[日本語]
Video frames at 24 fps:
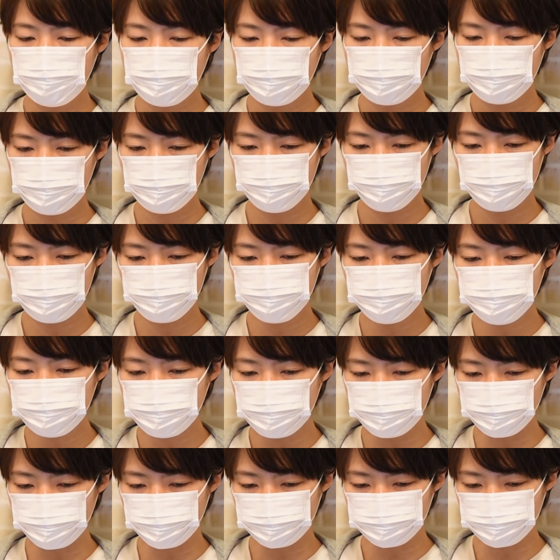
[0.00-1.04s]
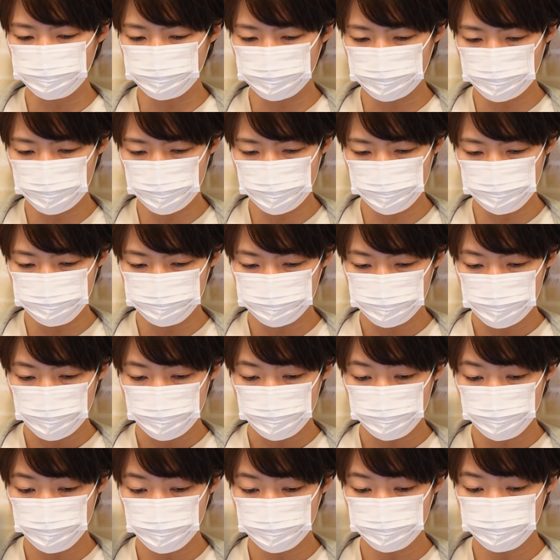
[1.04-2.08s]
えー、ウェブリオとか
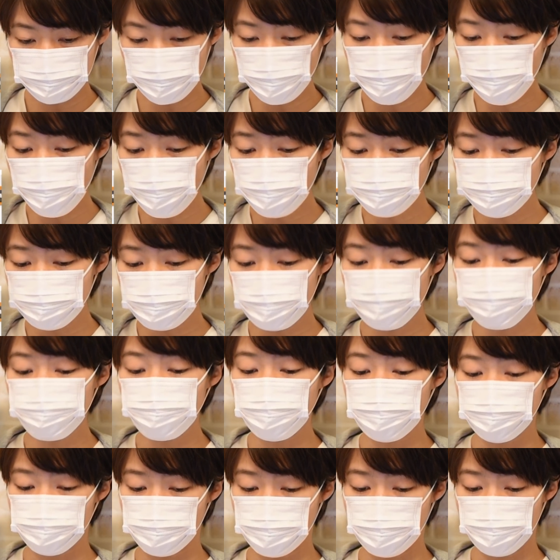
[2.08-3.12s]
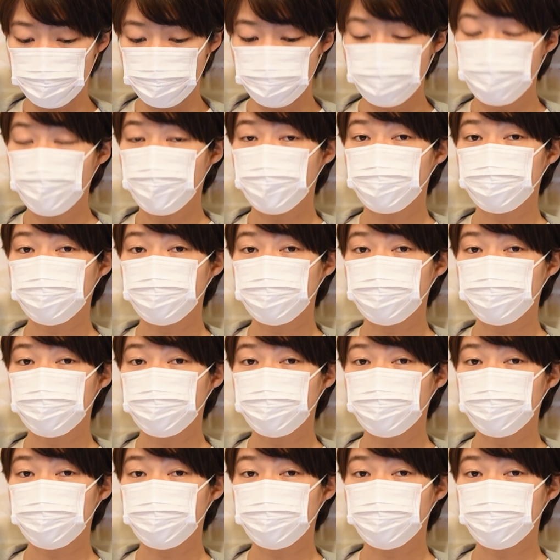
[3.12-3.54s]
The normal temperature っ